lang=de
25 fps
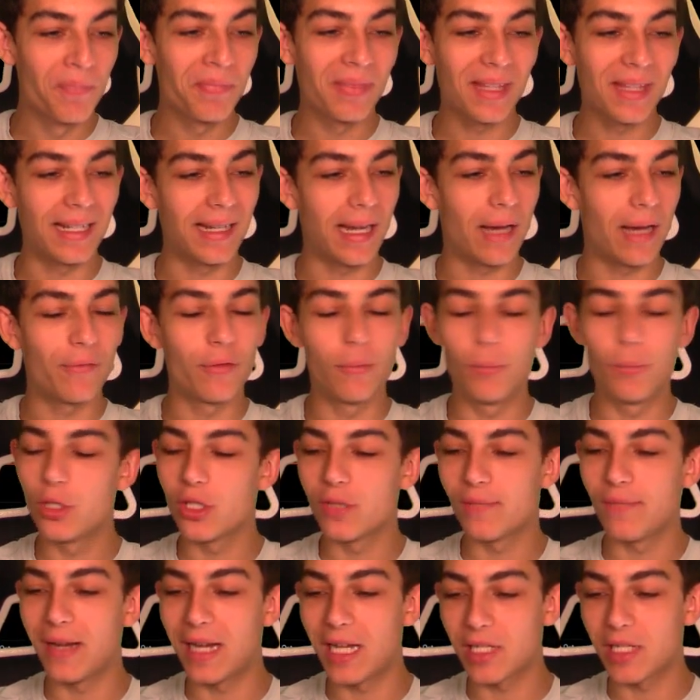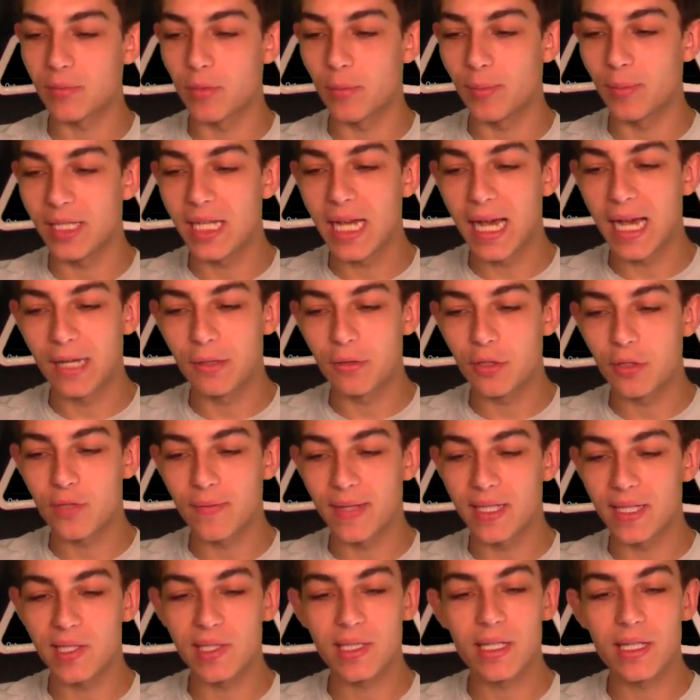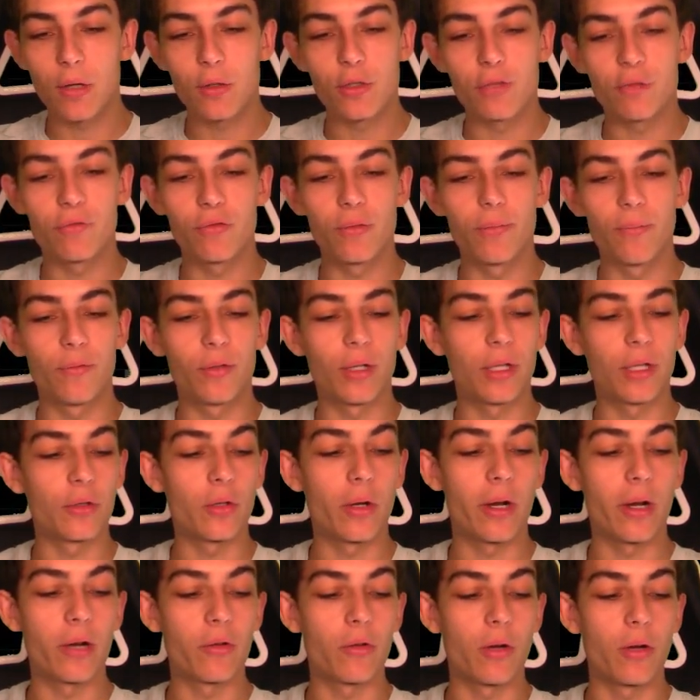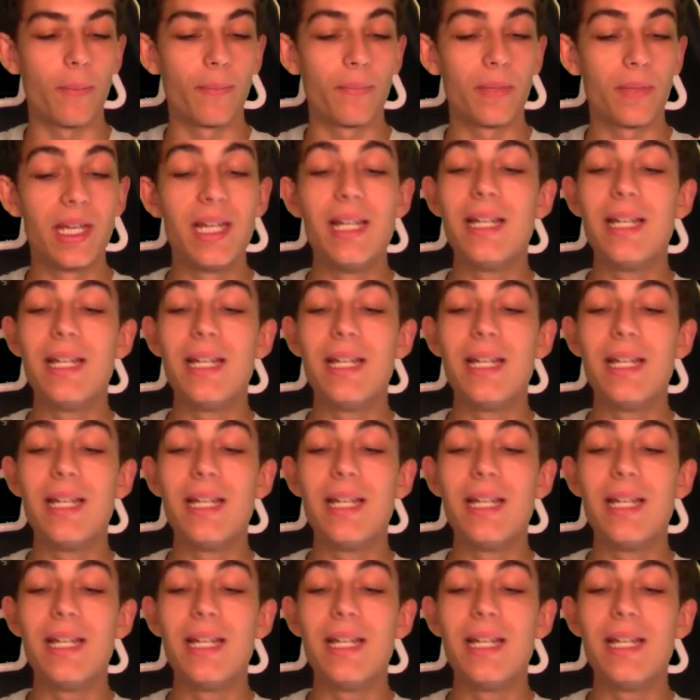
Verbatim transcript: denn dafür müssten wir erstmal über die 21.500 Dollar kommen.